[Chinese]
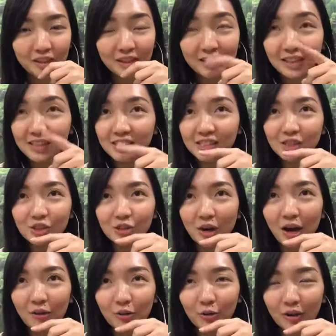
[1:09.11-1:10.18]
那天十九
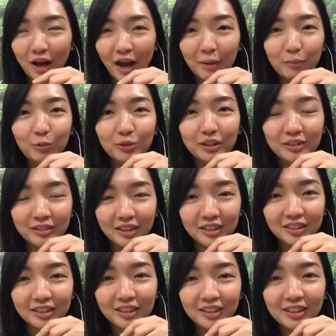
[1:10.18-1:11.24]
号有开幕的
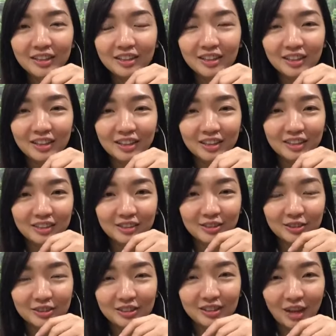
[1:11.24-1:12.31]
人，呃，
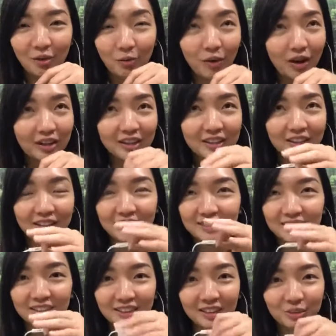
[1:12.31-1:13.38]
就知道哇，那天
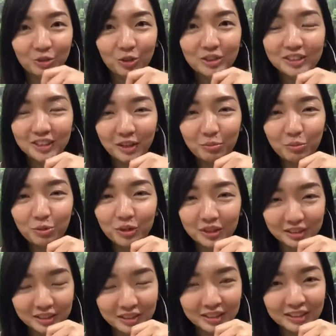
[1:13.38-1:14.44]
很多节目
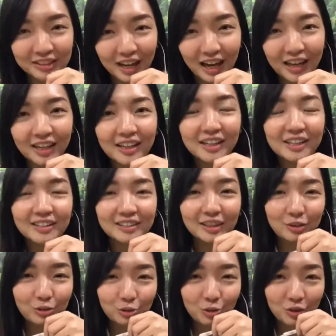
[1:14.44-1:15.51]
很精彩。
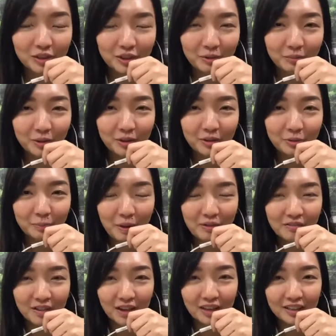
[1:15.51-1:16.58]
像如果你没有
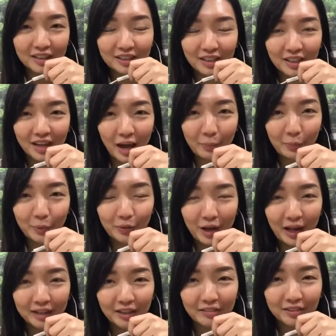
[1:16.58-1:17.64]
办法那天开幕
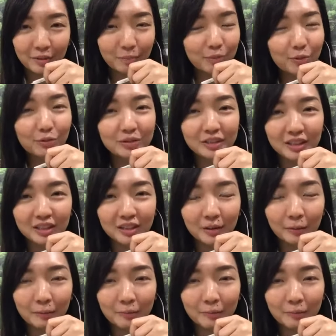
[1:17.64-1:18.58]
来到，也不用紧哈，